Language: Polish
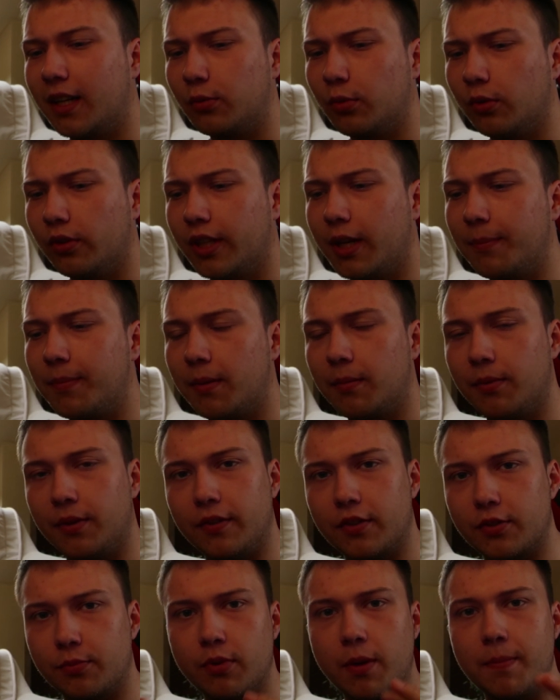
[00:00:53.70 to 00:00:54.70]
gardło drapie,
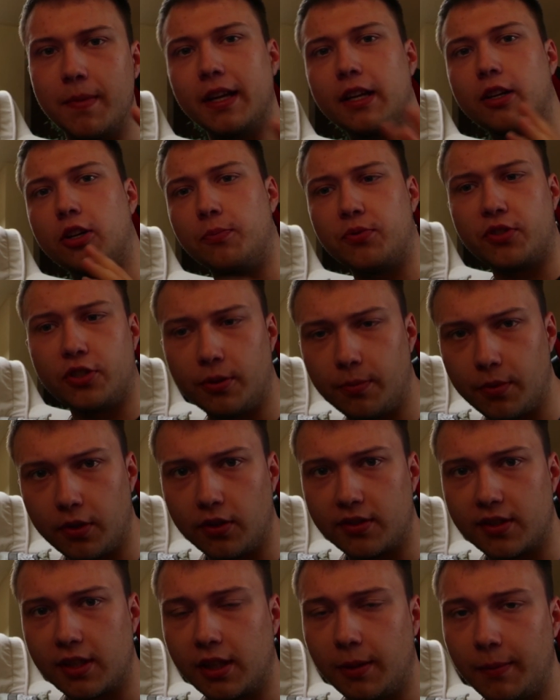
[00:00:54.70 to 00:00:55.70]
ponieważ byłem lekko
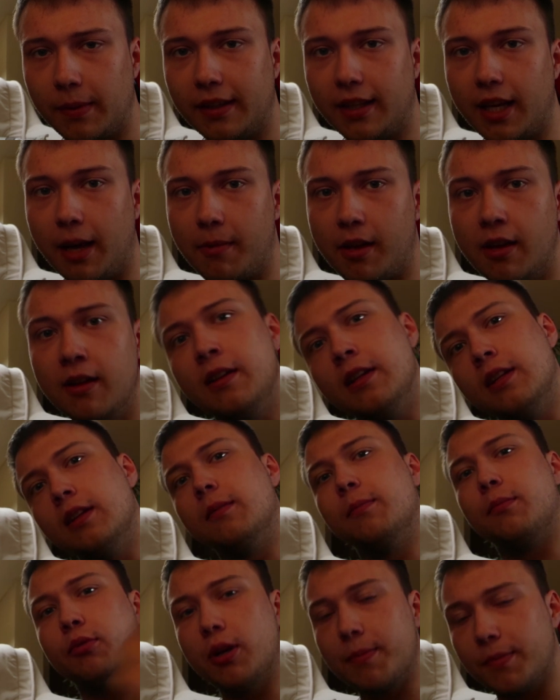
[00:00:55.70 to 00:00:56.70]
przeziębiony ostatnimi dniami.
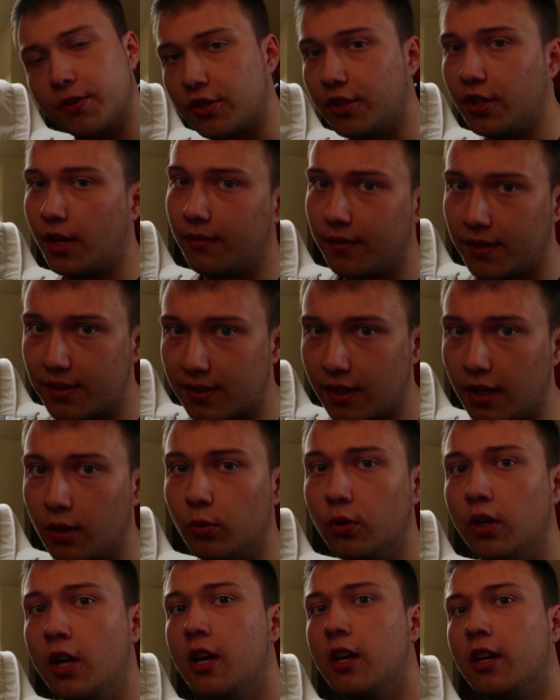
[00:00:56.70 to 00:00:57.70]
Byłem jeszcze na
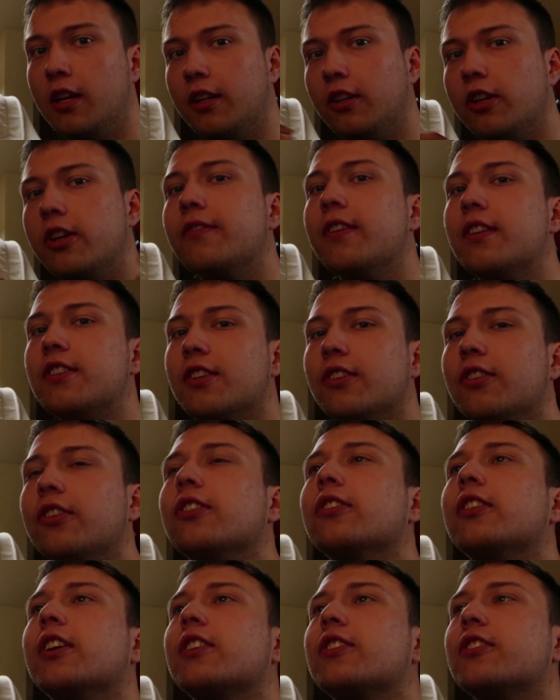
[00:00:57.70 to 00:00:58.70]
weselu, no i wiecie, no i
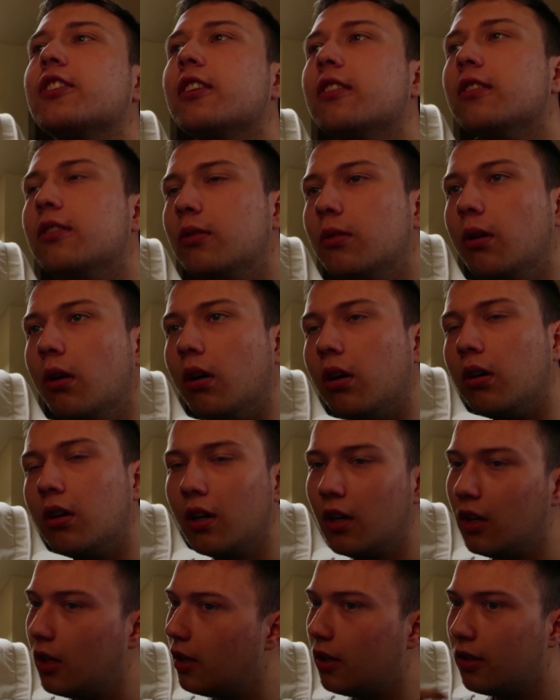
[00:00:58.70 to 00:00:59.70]
to tak się... Uff,
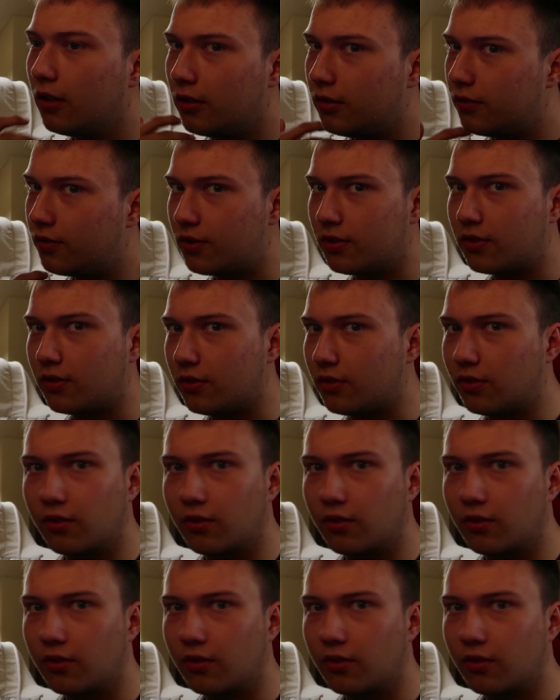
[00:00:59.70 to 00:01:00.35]
wszystko